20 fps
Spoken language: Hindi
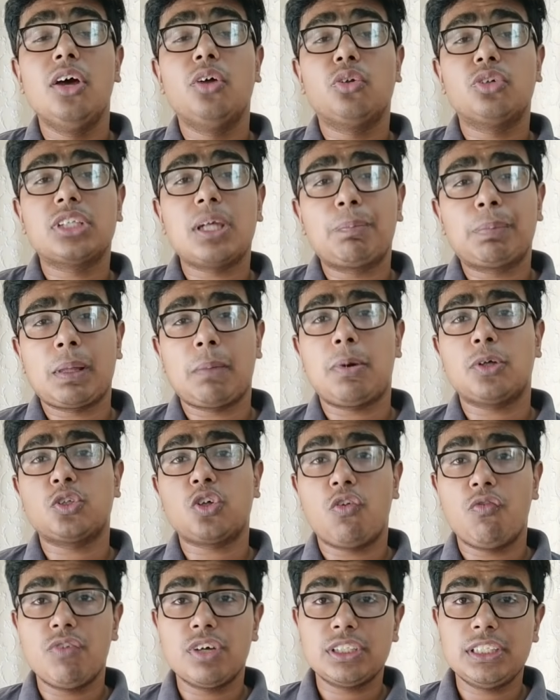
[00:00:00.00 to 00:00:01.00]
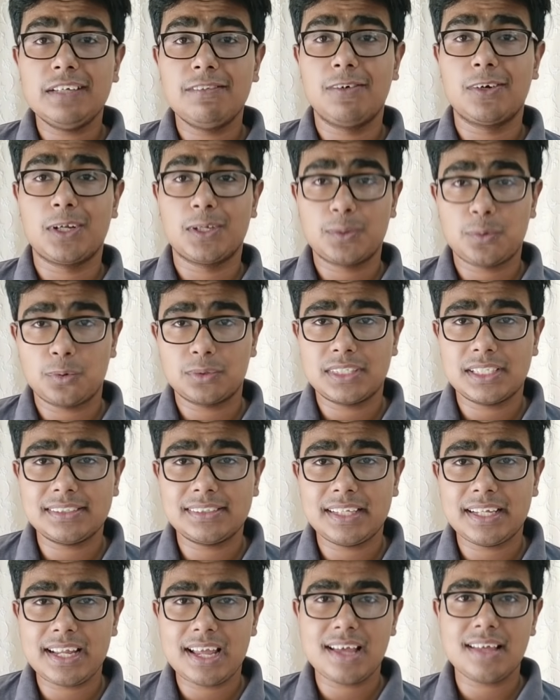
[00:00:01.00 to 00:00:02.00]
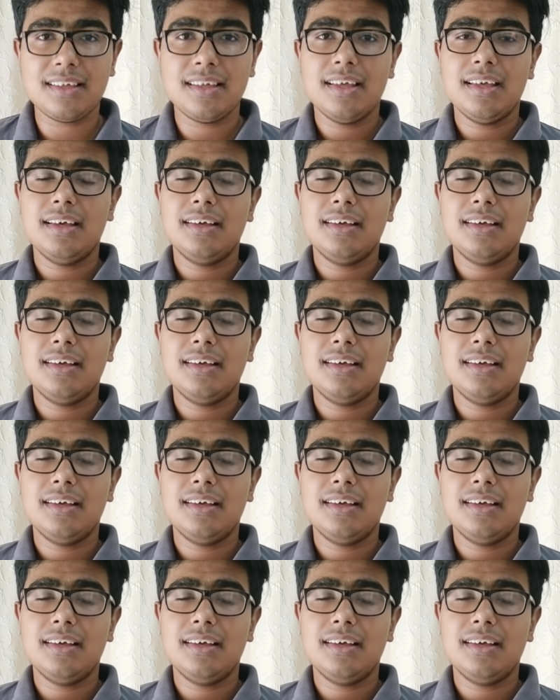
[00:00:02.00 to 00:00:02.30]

तो सबके पास ऑब्वियसली वो रिसोर्सेस नहीं है